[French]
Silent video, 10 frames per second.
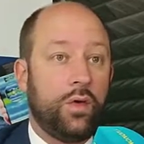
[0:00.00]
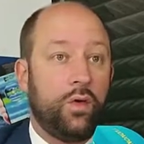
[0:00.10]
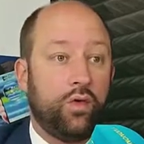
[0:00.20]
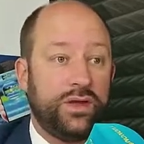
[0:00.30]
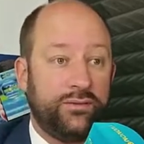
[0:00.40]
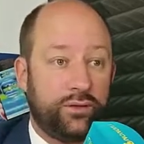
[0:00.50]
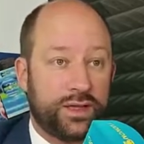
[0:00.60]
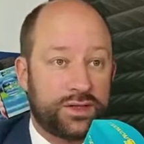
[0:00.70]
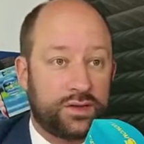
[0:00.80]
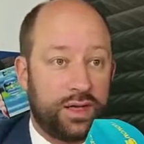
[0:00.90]
au niveau
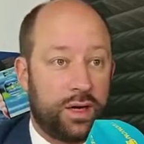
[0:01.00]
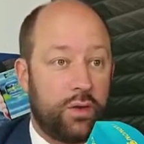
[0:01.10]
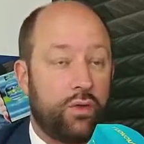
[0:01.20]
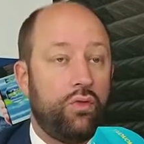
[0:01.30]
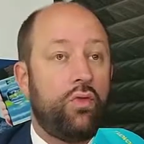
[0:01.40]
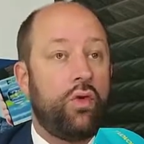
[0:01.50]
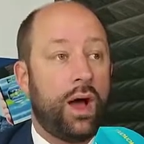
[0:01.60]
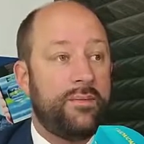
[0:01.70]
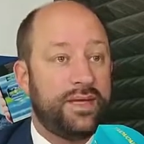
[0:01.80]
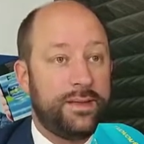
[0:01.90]
national ou
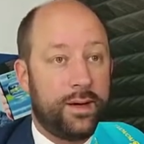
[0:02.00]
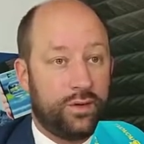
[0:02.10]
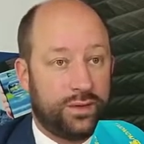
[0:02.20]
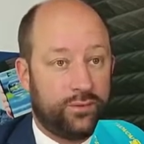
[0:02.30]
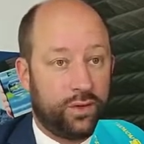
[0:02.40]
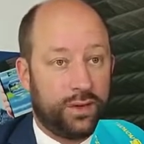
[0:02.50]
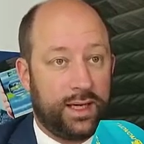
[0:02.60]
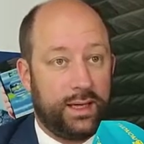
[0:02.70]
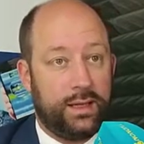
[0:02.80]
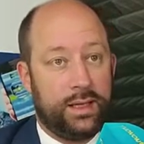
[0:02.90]
à minima au niveau
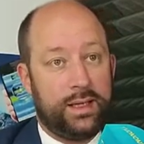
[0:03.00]
local.